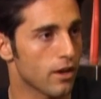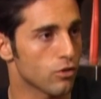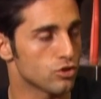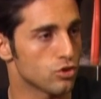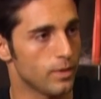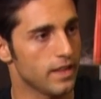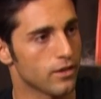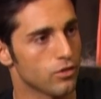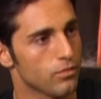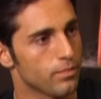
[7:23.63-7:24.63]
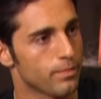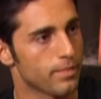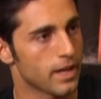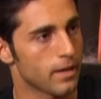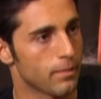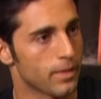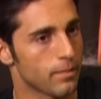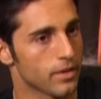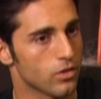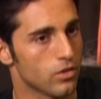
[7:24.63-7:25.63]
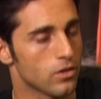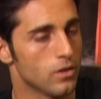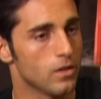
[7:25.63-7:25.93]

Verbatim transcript: algo en su vida, ¿no? Para, mejor.